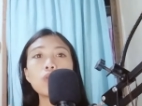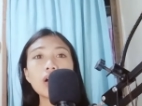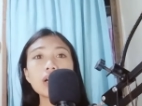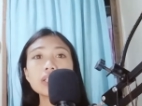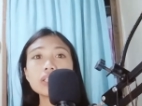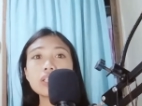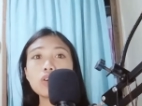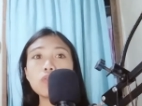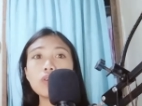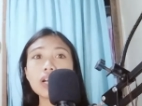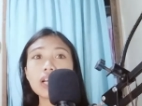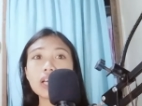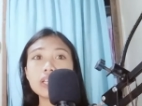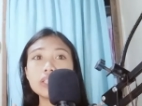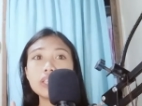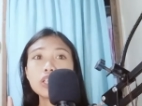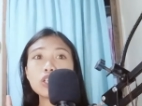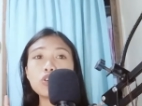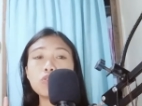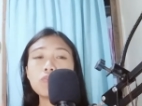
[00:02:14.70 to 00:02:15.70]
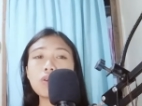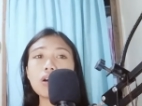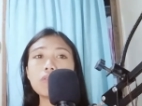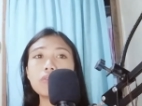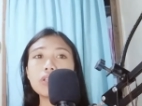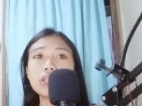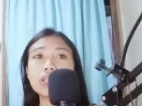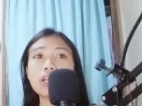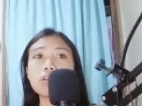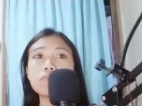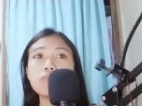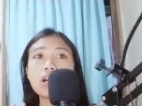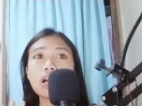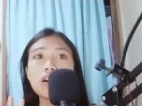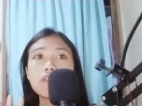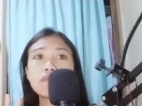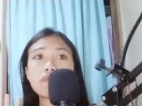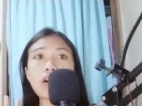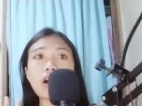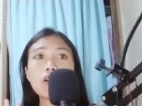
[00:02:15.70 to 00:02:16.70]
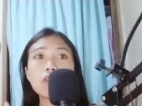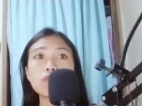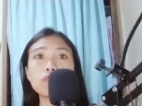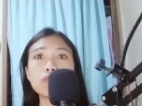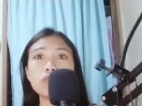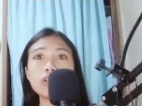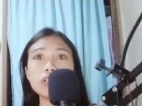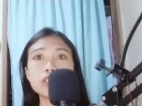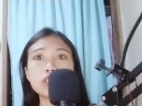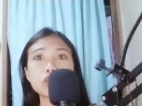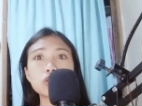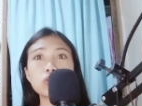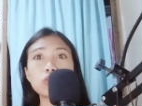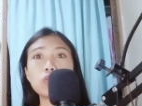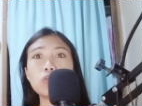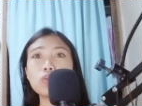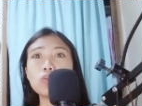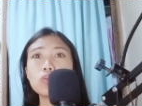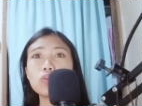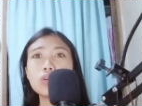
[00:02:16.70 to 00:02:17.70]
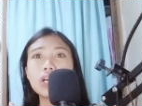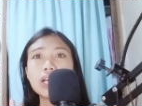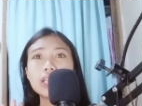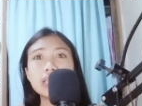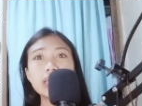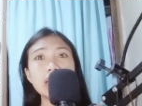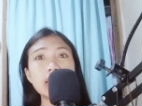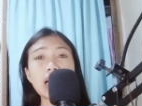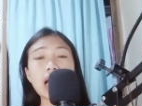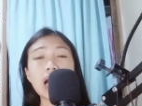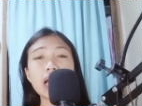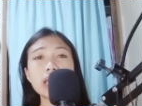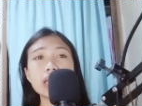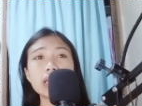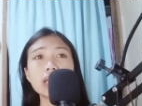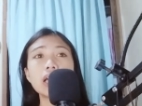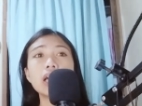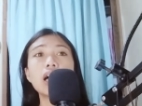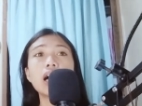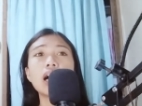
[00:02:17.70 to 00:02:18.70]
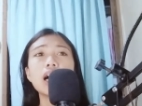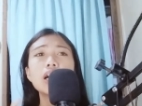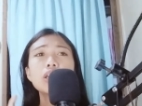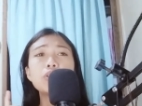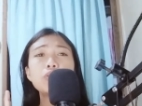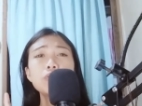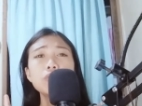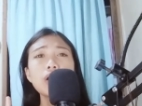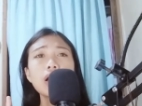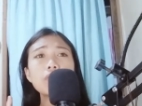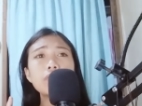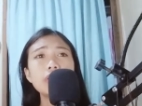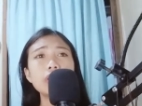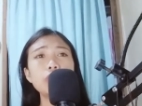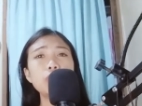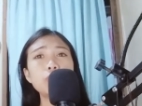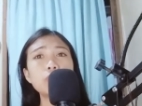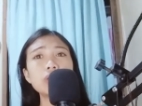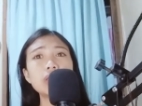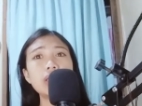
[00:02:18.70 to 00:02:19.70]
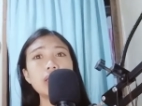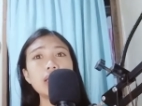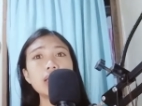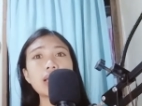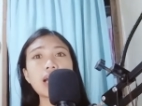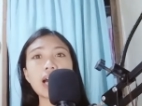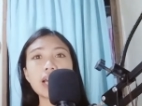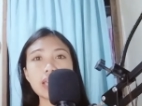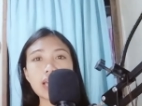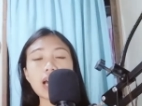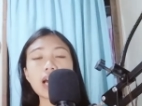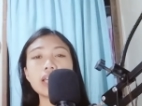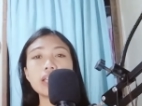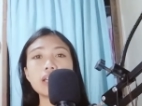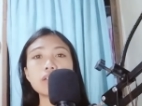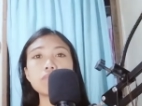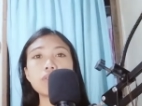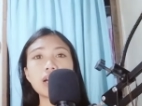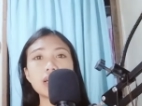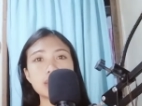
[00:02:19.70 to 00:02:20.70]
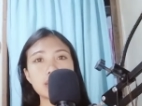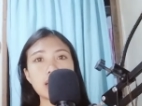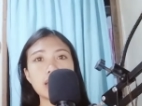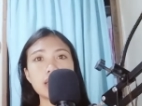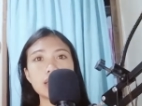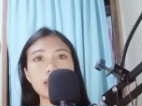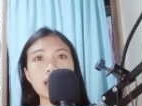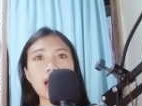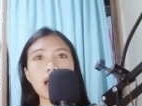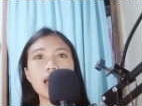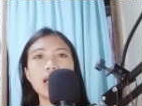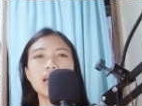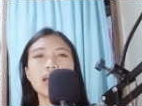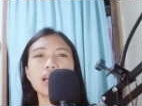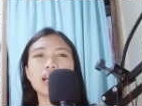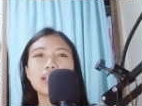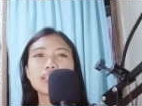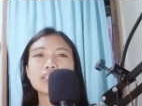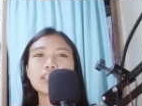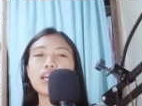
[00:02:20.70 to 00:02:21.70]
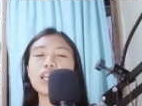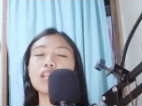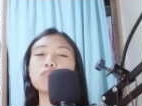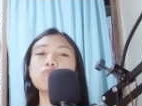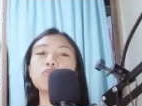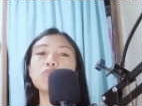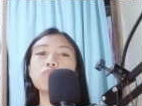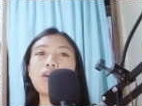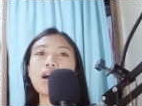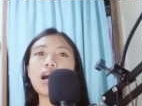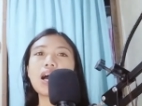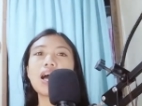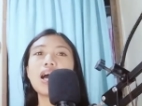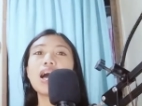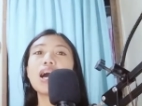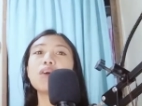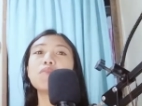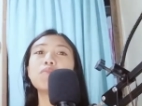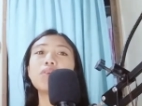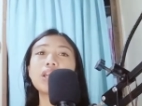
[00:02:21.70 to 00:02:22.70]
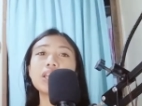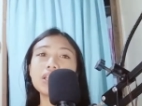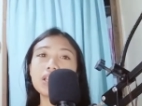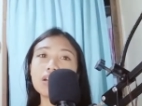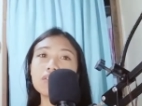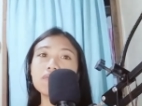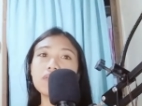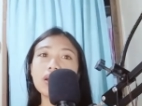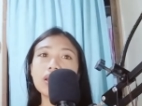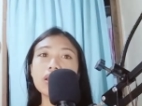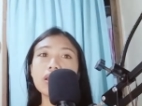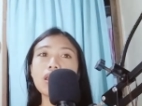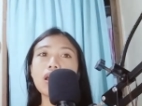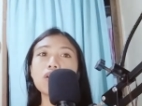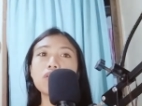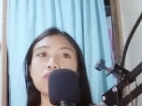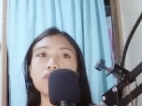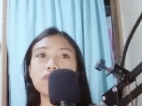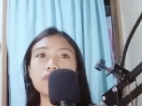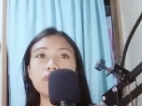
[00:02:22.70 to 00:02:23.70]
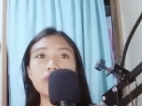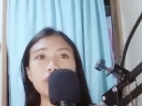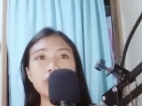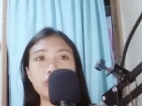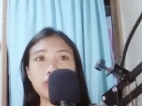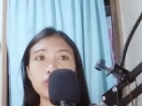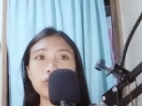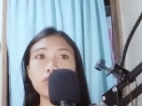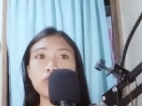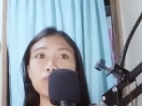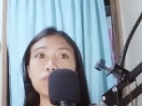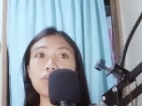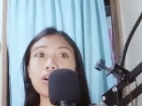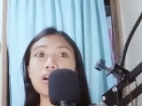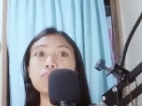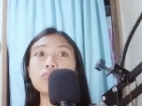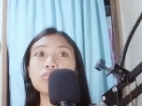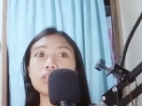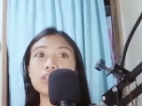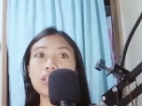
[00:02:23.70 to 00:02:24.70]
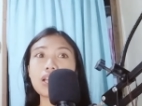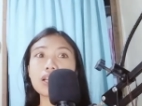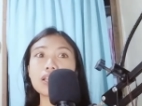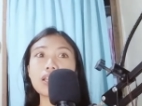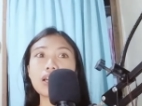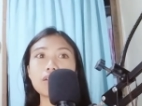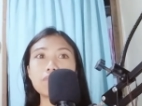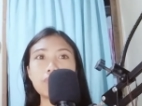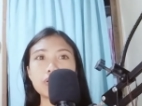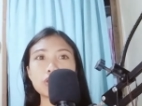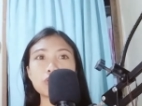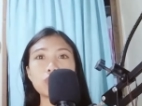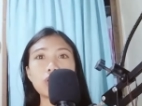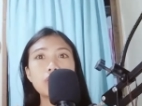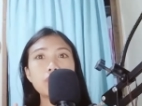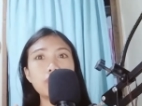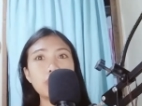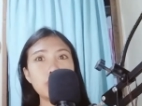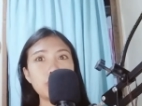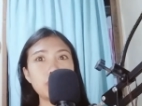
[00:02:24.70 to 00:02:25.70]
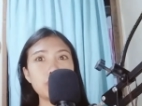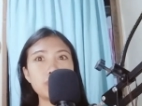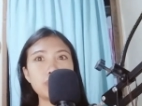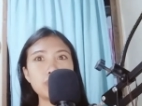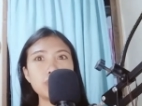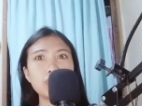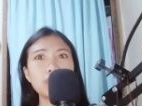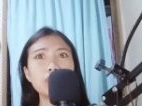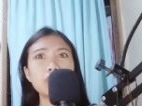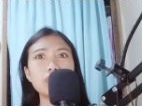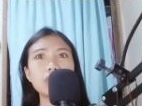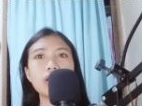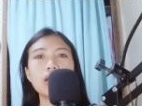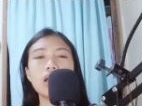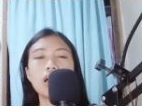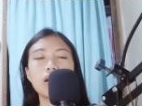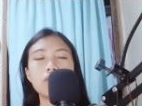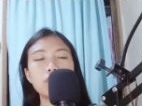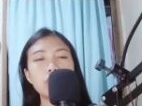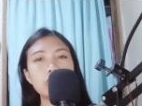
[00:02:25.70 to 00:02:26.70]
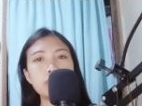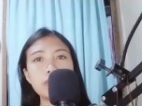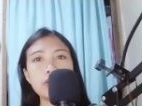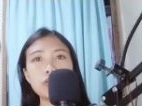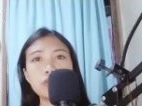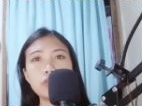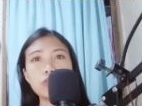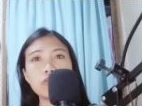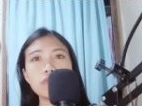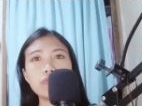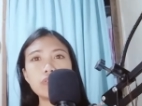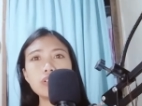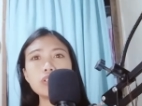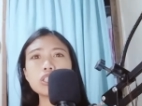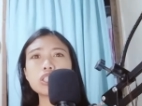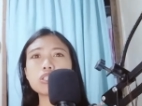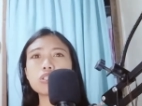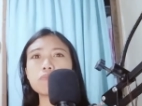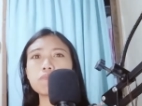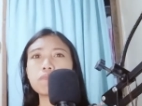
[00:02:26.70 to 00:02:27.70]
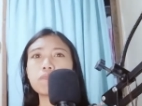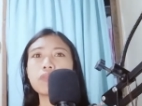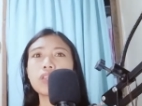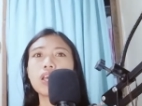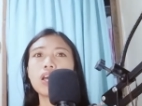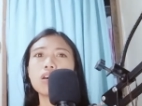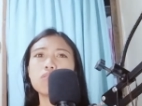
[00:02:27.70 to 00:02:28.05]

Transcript: Huwag na huwag ka din gumamit ng mga foul words kung di ka uh, yung I mean yung di kaaya-ayang mga salita. Kasi alam mo ba, may nag-viral akong video, umabot ng lagpas 1 million 'yon. 1 million yung views.